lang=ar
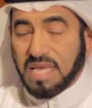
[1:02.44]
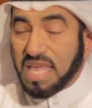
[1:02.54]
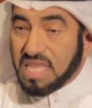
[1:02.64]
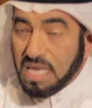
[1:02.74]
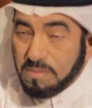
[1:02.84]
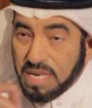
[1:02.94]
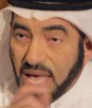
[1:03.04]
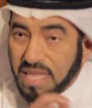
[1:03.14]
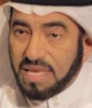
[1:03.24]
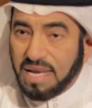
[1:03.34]
كثير من
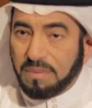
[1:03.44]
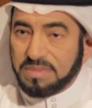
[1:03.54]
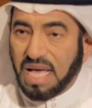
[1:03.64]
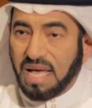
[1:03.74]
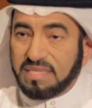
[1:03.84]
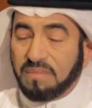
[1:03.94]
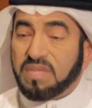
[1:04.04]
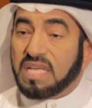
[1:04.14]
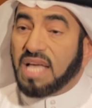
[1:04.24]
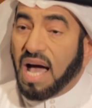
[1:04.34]
هذه الامجاد
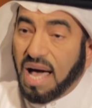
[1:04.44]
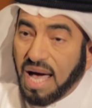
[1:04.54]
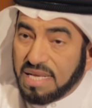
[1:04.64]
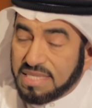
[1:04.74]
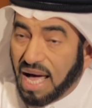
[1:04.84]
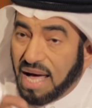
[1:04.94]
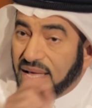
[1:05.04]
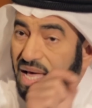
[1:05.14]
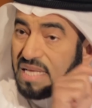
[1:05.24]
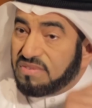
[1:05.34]

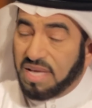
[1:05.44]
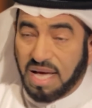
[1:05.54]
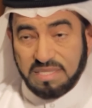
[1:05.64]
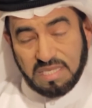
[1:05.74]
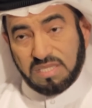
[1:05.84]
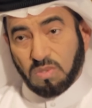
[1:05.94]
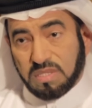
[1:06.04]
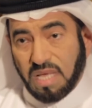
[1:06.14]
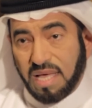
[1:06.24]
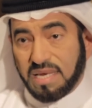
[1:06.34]
تحققت في عهد
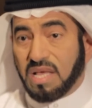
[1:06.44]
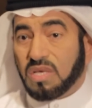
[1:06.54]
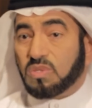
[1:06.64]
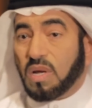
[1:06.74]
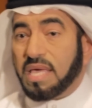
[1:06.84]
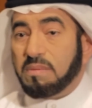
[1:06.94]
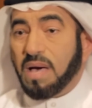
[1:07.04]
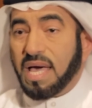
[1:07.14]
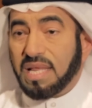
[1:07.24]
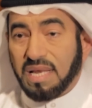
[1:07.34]
السلطان
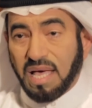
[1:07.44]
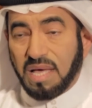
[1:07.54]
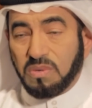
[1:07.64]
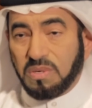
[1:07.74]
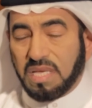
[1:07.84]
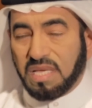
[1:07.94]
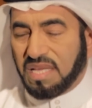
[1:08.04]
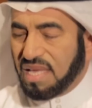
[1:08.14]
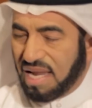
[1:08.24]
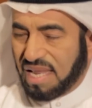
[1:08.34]
سليمان القانوني
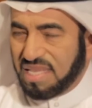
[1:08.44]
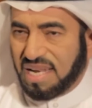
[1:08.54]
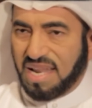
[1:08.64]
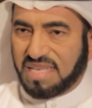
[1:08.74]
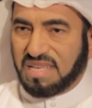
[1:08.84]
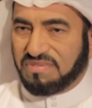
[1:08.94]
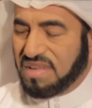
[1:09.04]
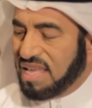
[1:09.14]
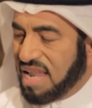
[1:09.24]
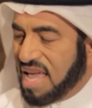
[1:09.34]
الذي للاسف
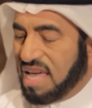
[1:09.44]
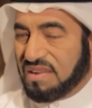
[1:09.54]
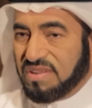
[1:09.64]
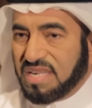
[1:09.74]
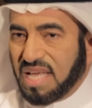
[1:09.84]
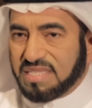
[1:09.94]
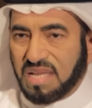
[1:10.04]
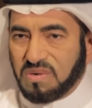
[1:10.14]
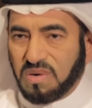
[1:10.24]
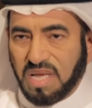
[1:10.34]
لا يعرف الناس
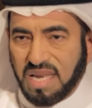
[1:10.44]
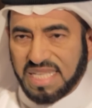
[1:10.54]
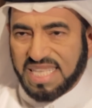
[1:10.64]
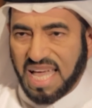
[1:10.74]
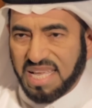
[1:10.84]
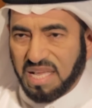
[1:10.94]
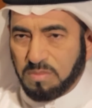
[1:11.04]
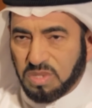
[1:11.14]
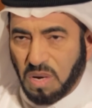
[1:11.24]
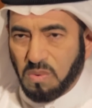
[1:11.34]
عنه الا التاريخ
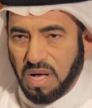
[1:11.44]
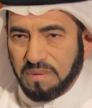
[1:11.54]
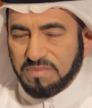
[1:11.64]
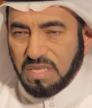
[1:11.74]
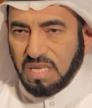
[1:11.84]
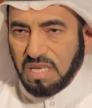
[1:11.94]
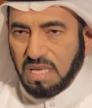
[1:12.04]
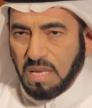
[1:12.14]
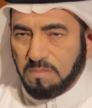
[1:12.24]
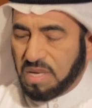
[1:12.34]
المشوه
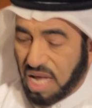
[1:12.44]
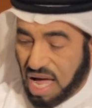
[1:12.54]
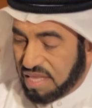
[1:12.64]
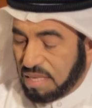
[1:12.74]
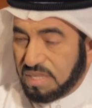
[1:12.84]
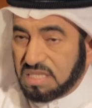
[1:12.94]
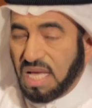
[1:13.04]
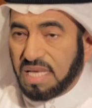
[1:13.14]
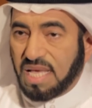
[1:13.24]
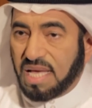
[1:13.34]
من اعظم
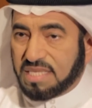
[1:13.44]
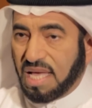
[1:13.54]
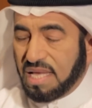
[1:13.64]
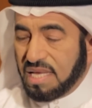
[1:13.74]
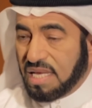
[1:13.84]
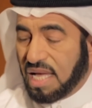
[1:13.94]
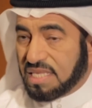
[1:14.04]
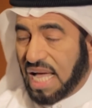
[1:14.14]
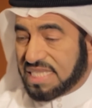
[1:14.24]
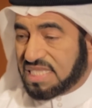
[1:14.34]
انجازاته
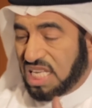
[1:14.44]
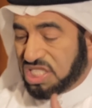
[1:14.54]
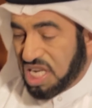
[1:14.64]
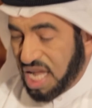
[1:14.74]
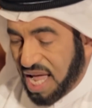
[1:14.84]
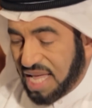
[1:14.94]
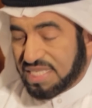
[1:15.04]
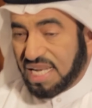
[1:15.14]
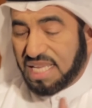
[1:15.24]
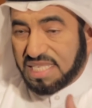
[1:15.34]

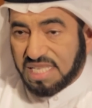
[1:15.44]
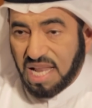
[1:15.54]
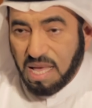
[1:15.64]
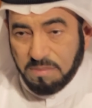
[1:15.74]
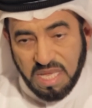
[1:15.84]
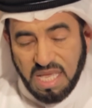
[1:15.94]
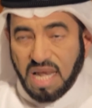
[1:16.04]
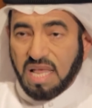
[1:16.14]
التشريعات الاسلاميه